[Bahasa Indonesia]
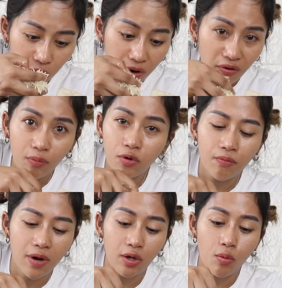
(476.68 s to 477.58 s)
bawang
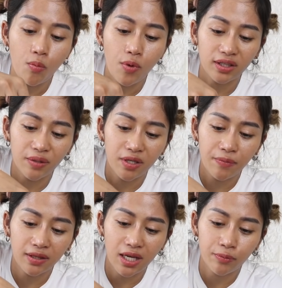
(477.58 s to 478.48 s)
bombay mantapnya
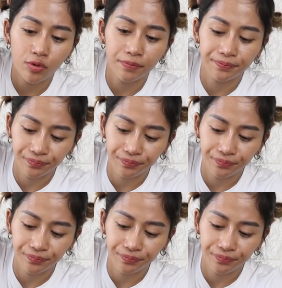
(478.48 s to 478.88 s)
minta pun